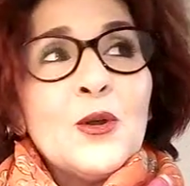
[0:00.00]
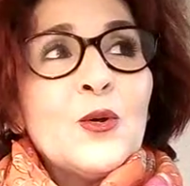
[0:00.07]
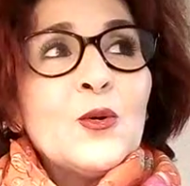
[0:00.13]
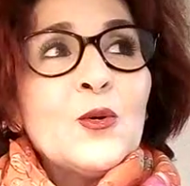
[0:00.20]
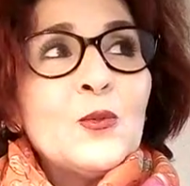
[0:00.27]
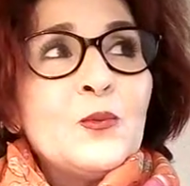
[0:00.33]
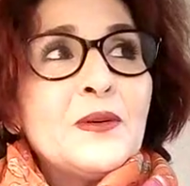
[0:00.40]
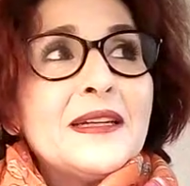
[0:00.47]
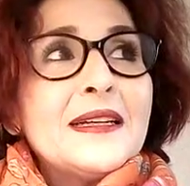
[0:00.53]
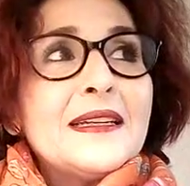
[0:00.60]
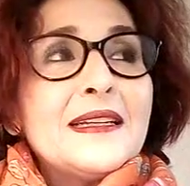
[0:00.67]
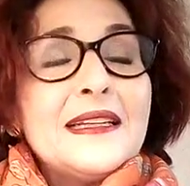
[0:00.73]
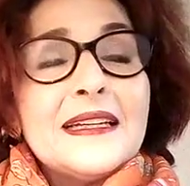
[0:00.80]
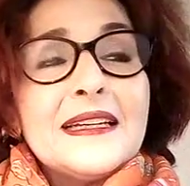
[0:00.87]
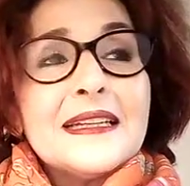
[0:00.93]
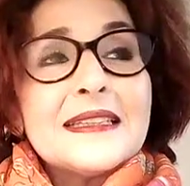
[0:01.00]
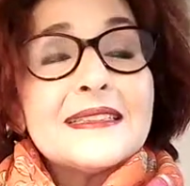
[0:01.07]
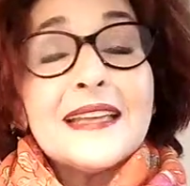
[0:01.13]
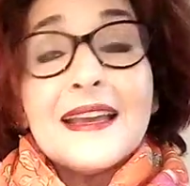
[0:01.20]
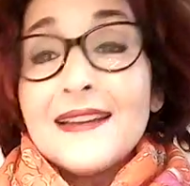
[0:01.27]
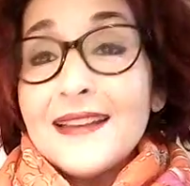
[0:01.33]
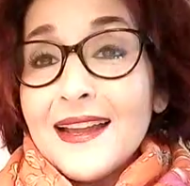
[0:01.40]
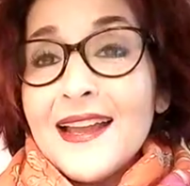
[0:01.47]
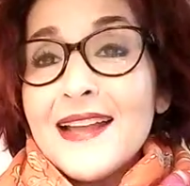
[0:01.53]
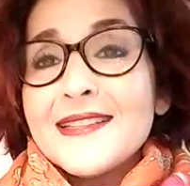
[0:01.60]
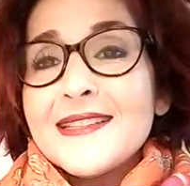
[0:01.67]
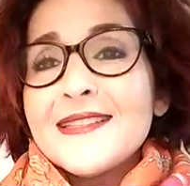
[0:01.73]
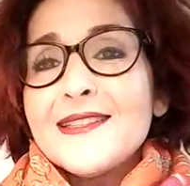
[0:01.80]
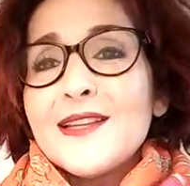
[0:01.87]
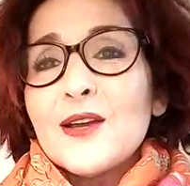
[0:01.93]

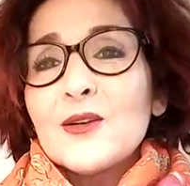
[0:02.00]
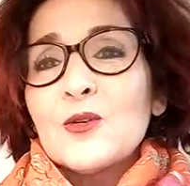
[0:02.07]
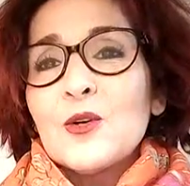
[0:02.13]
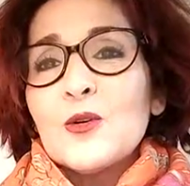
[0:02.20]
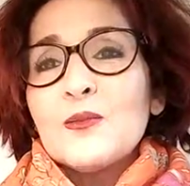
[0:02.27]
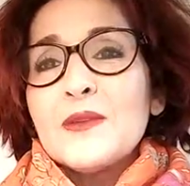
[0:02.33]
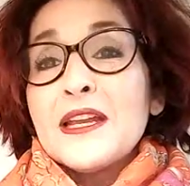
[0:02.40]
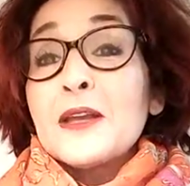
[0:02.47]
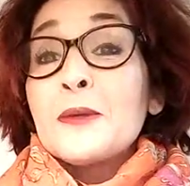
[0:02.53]
وبالتعليقات ديالكم